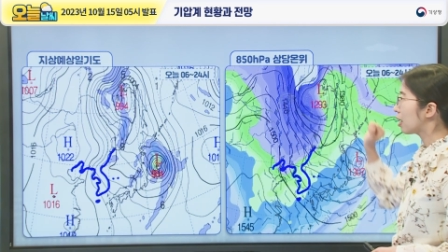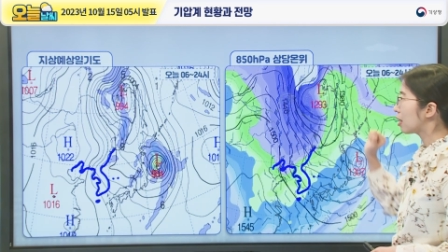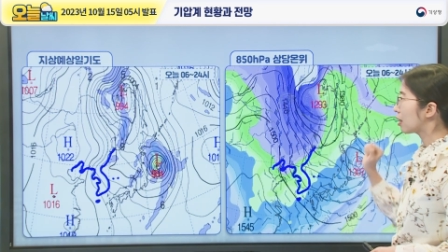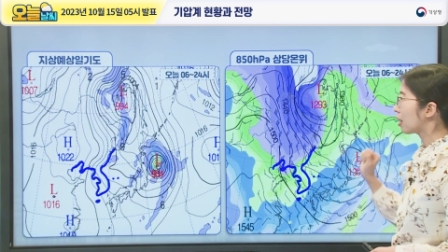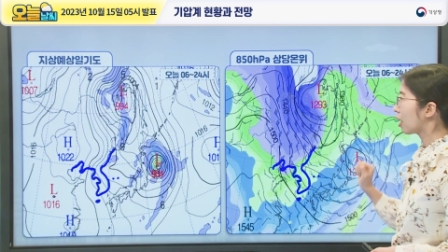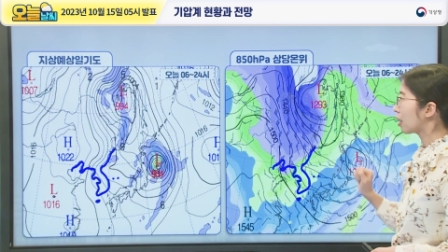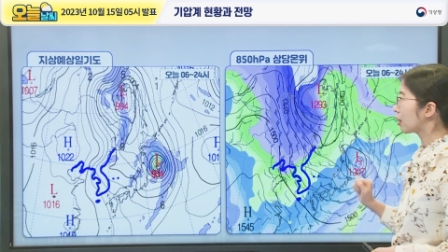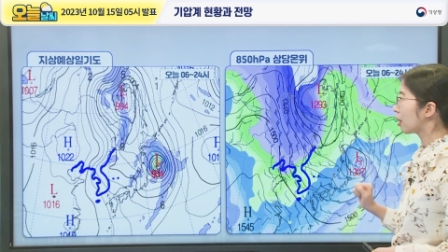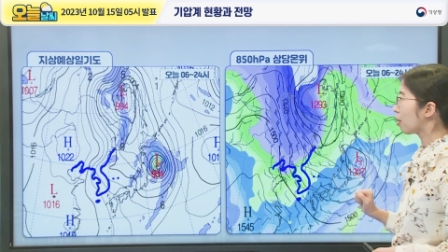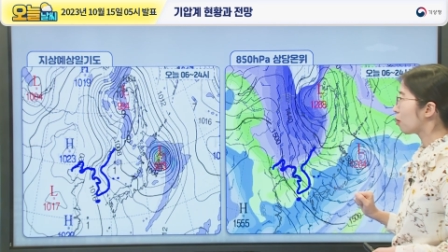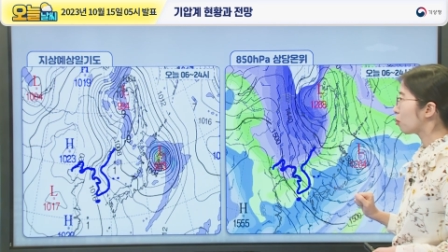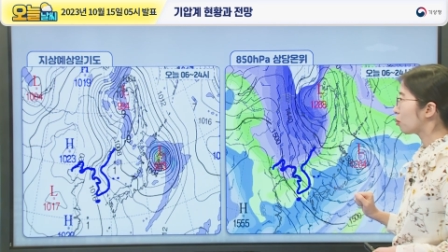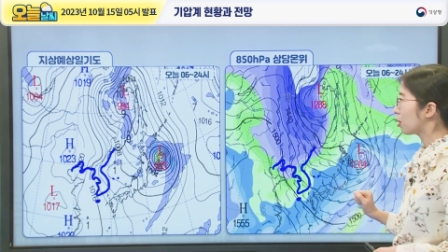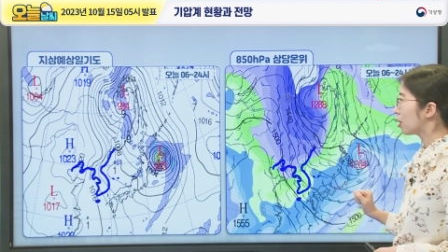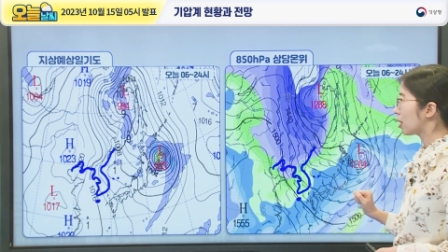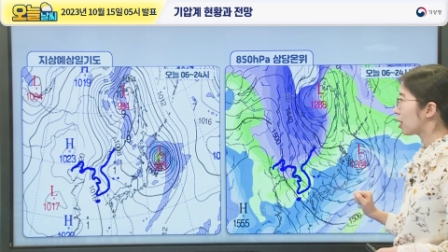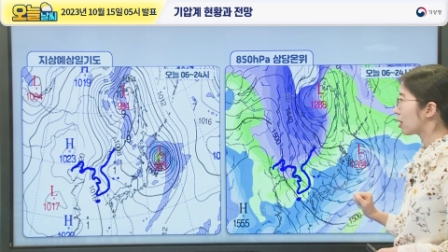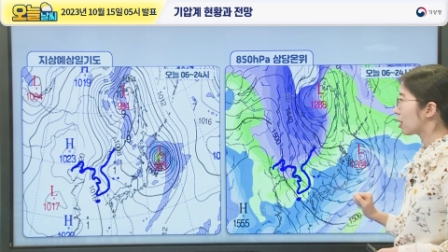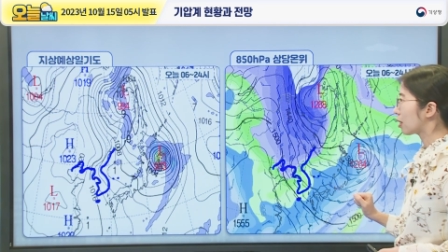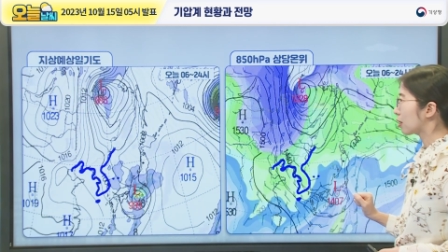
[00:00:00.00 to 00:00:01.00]
상당운이
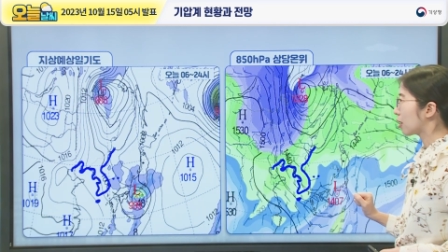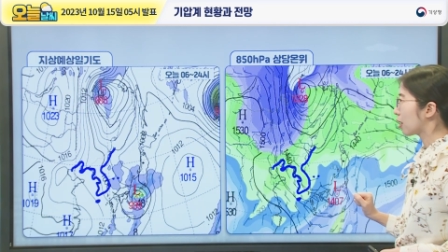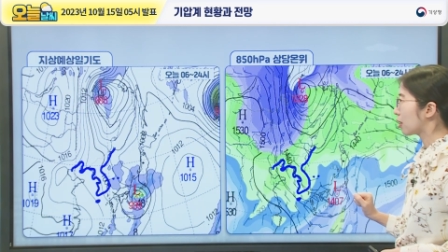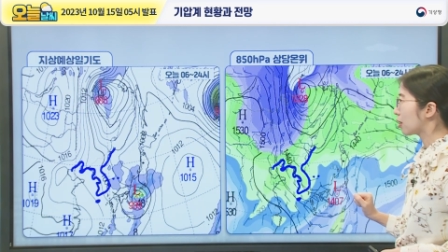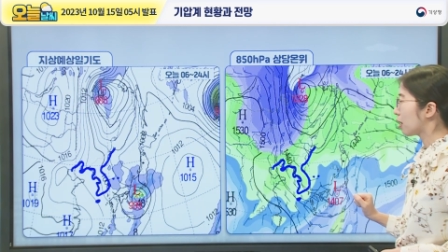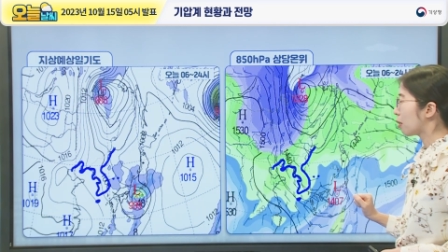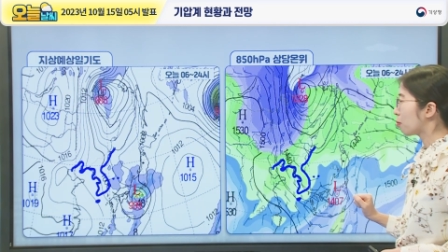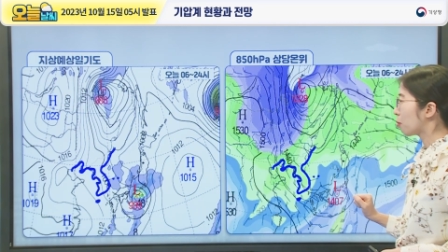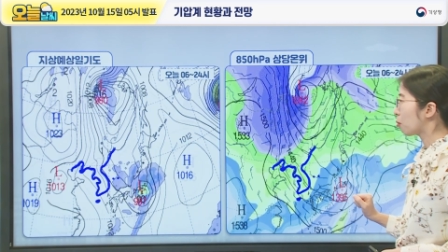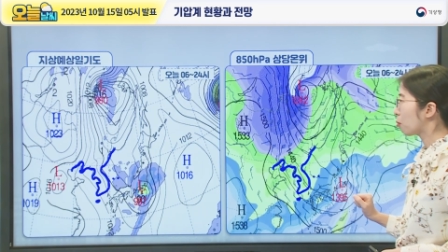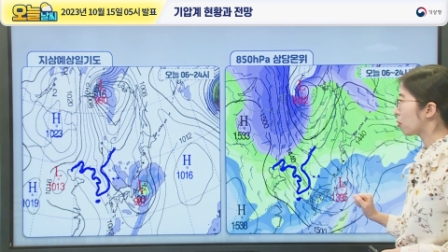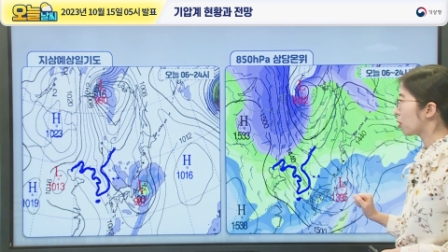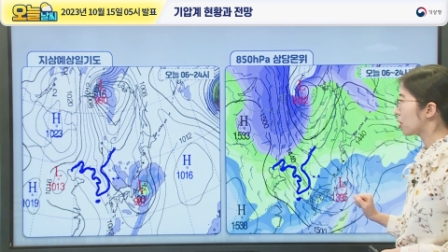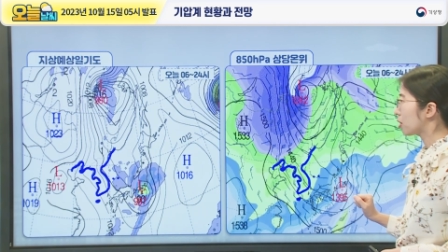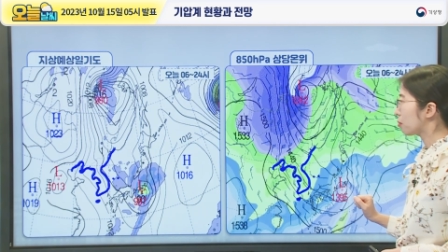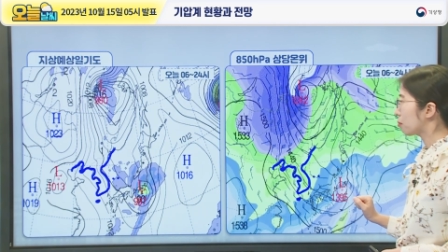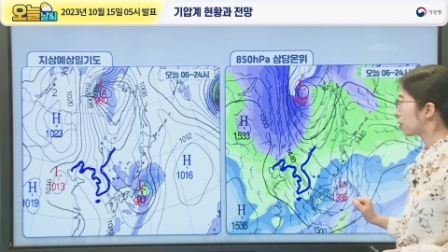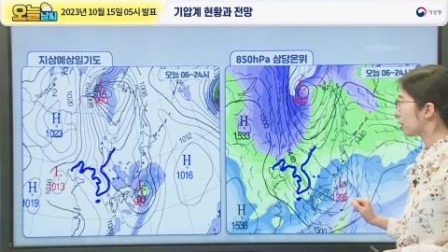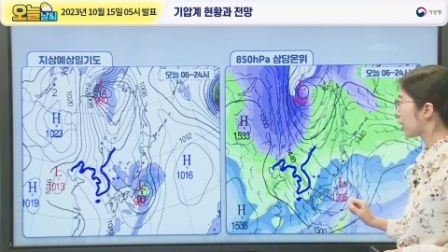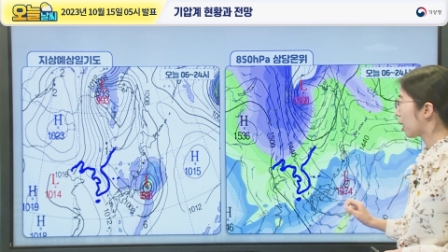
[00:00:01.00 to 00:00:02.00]
예상장을
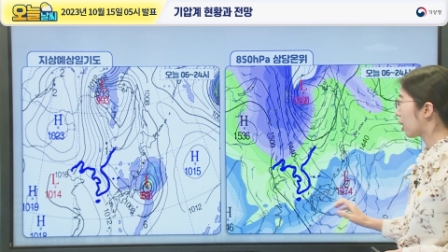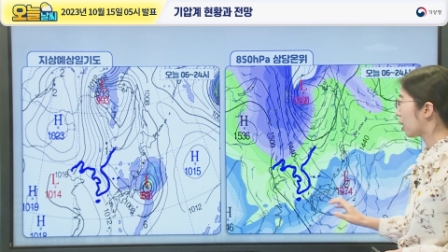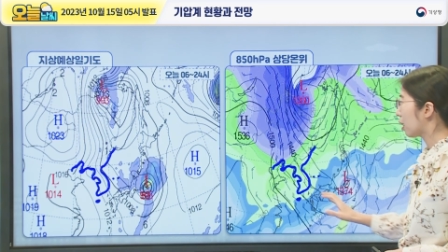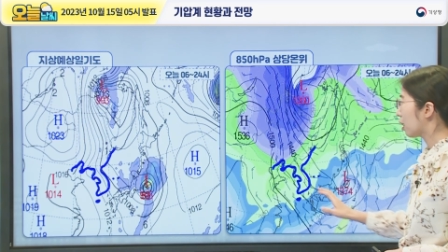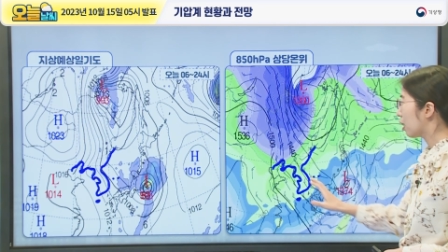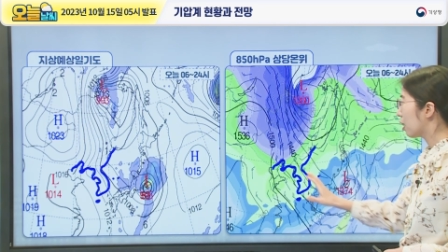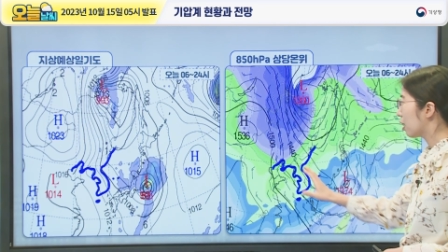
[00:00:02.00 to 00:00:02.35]
살펴보겠습니다.